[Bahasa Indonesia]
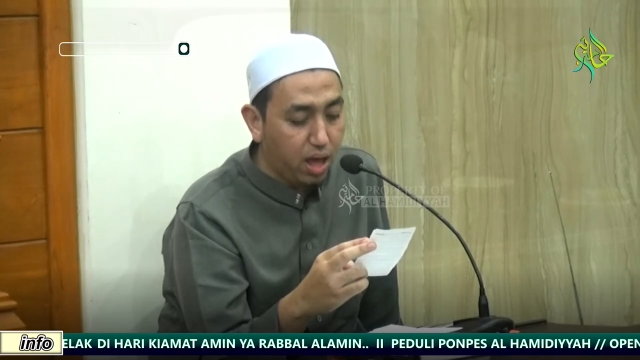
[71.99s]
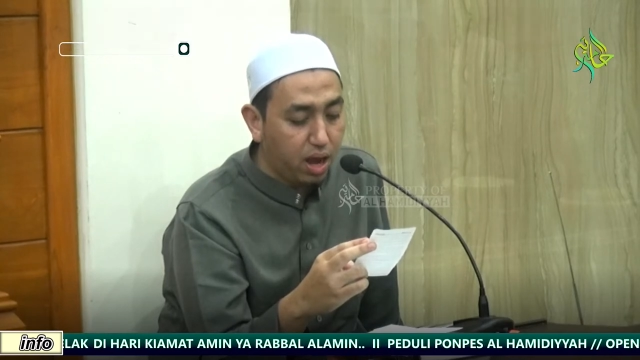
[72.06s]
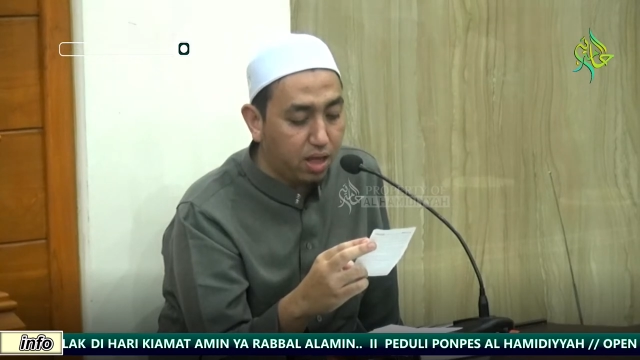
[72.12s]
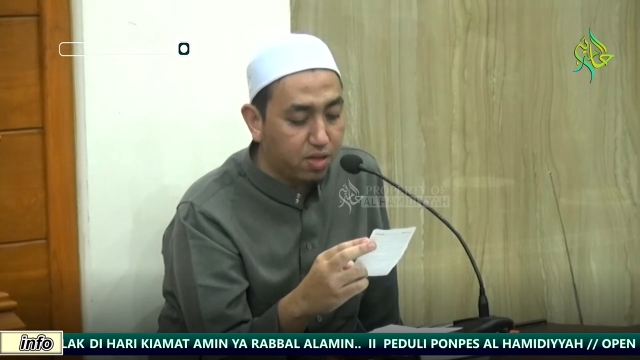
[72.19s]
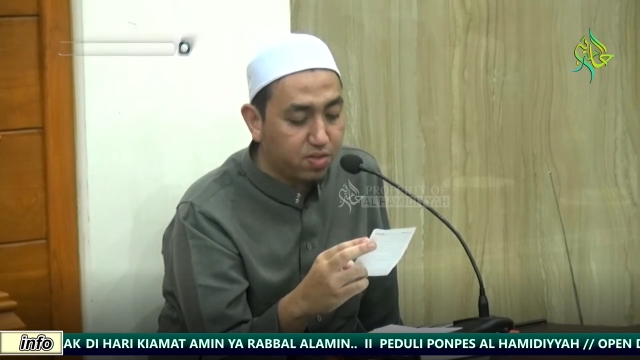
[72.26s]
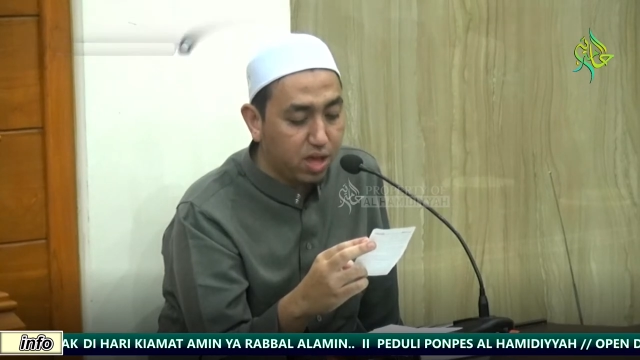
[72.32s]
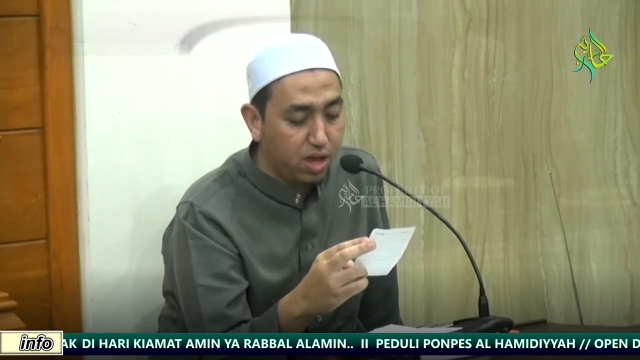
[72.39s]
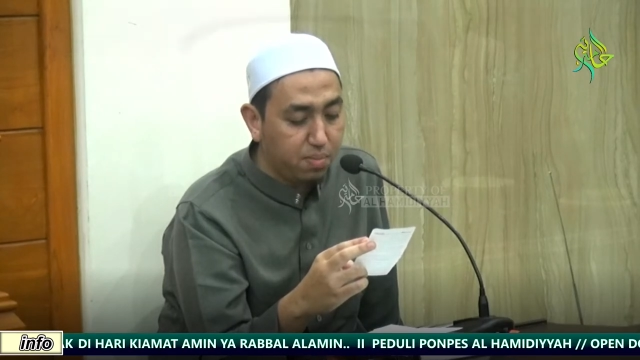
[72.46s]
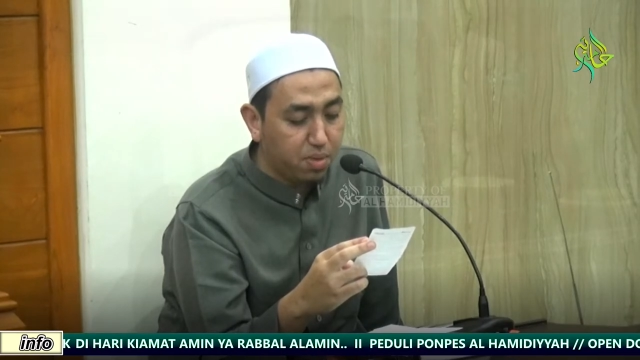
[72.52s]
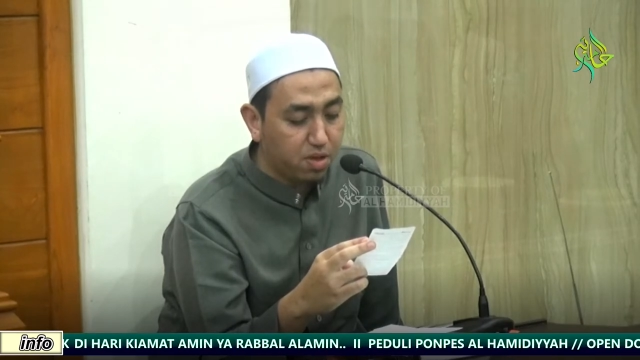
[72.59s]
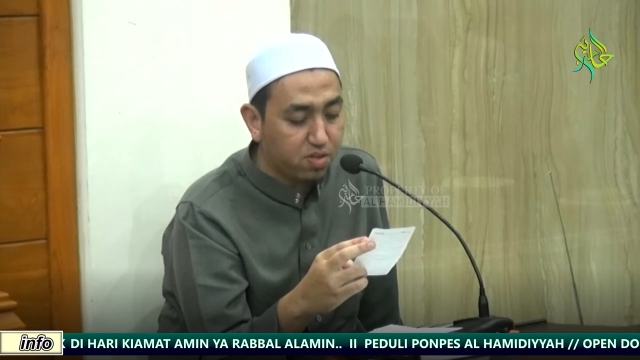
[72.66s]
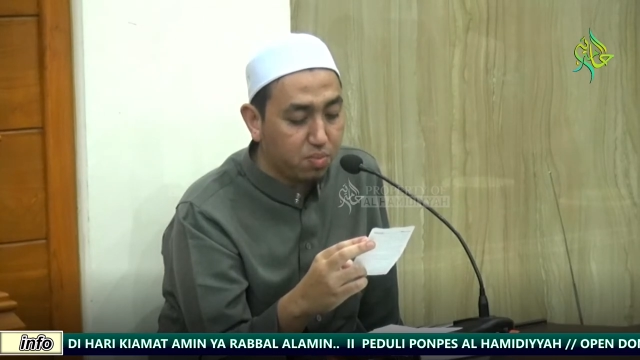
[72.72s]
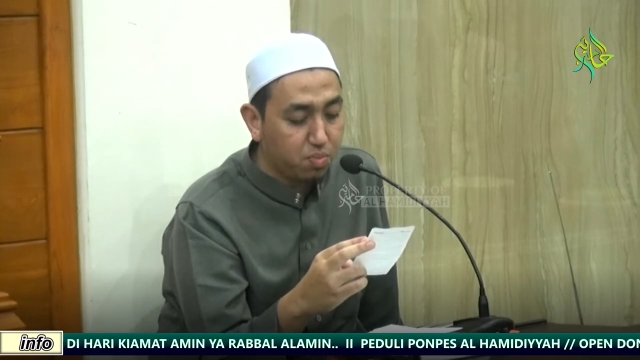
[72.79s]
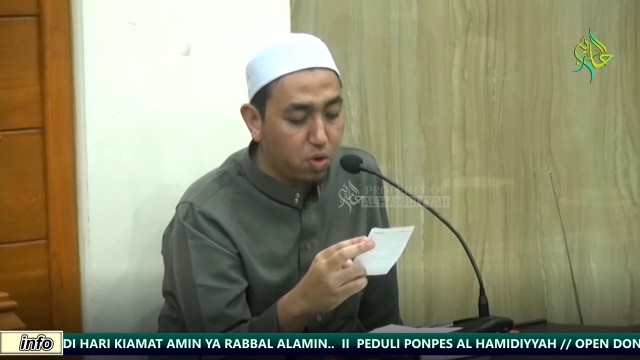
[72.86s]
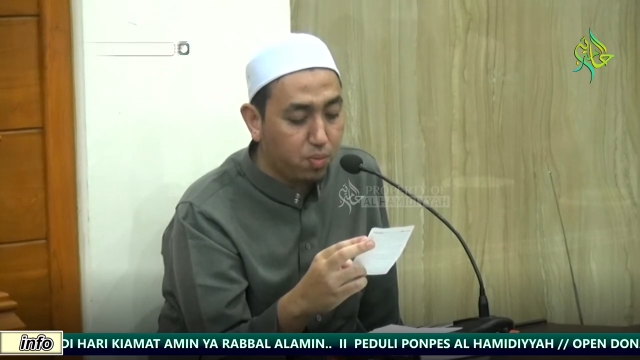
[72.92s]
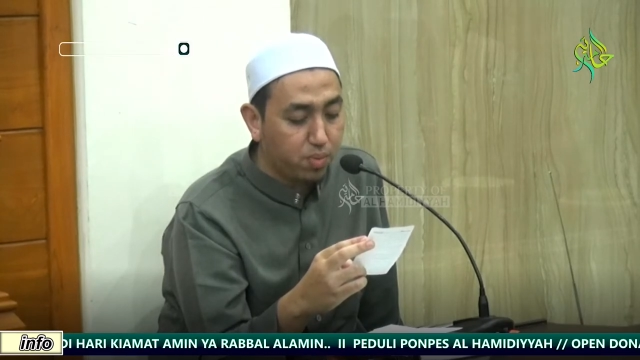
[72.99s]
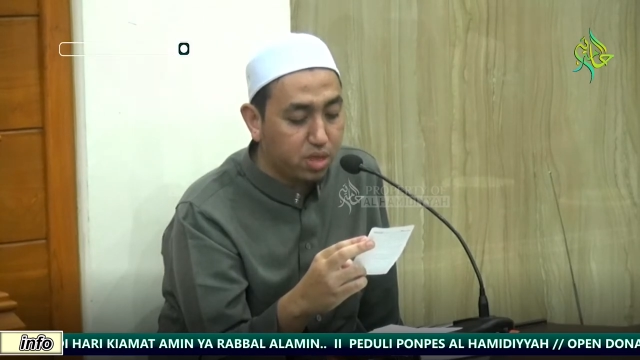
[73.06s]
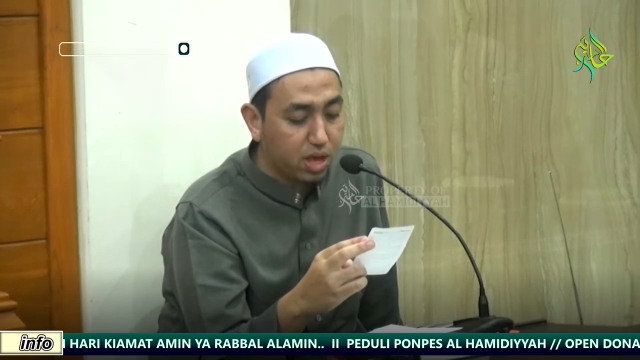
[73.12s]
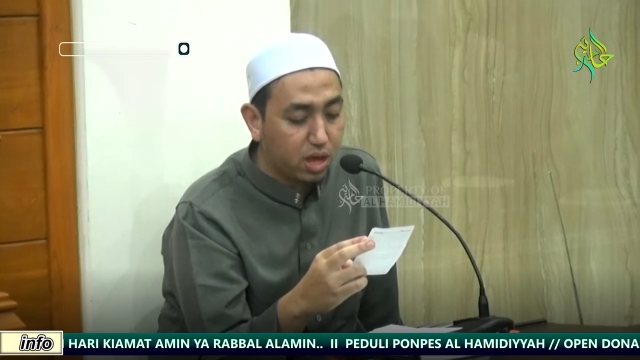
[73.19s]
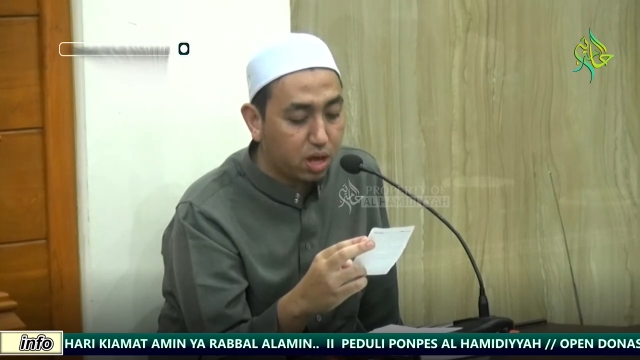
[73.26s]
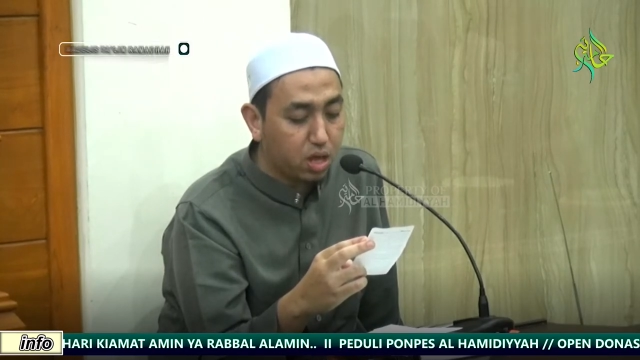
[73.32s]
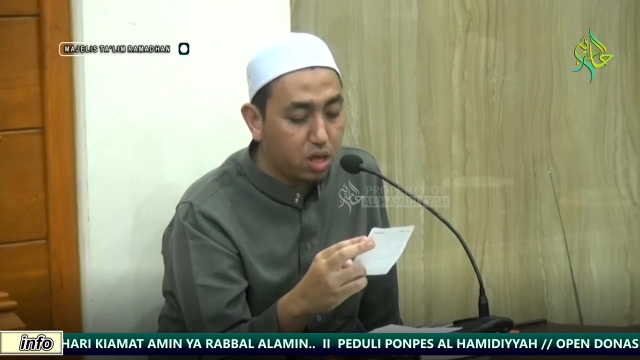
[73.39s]
alasan masih mau
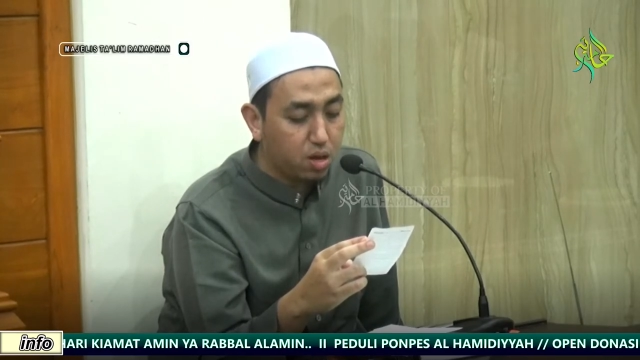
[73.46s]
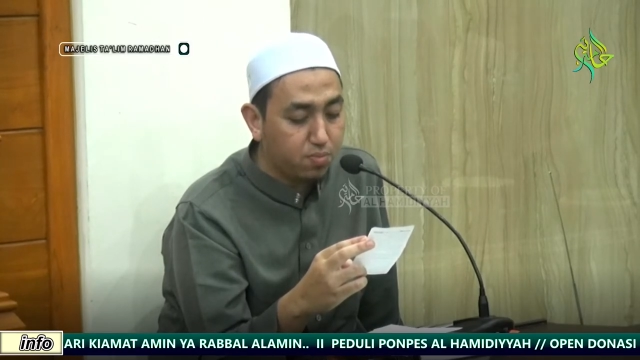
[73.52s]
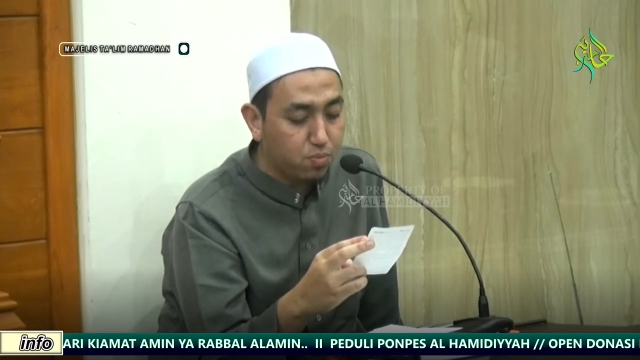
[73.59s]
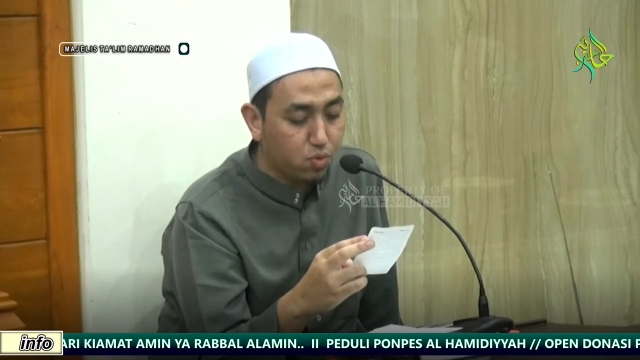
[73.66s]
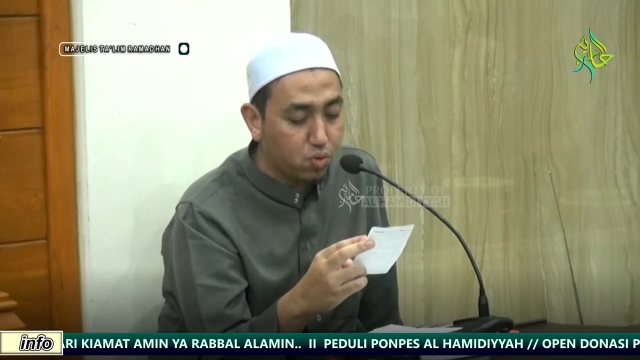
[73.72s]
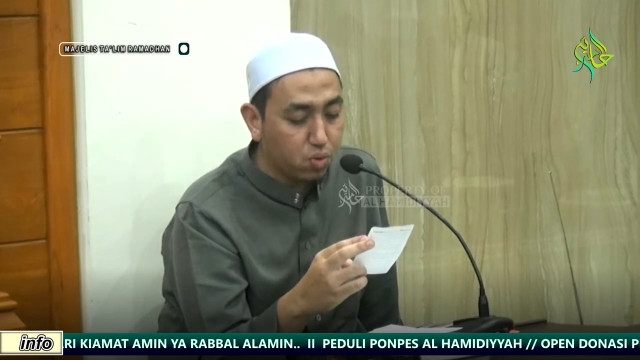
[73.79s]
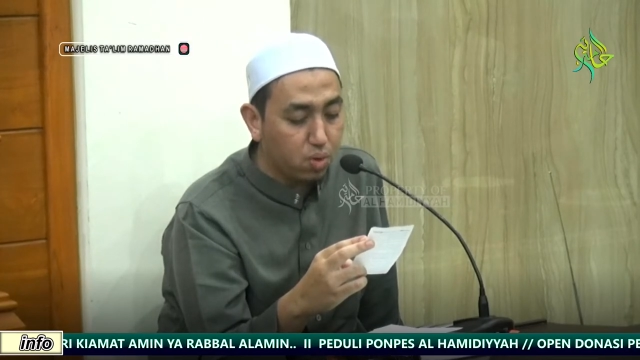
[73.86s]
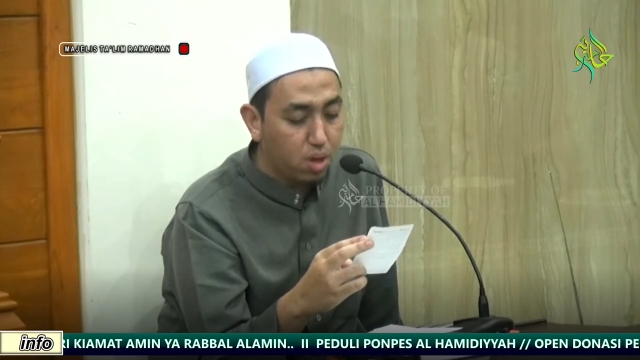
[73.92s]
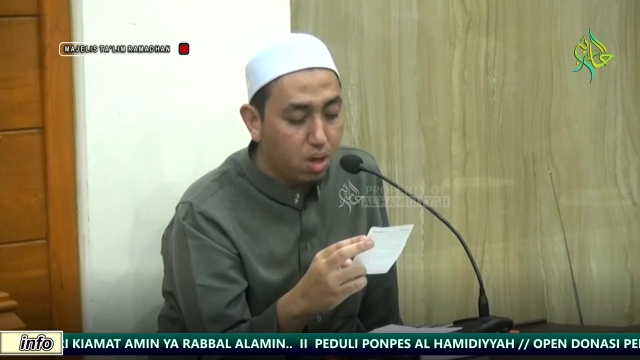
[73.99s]
mencari ilmu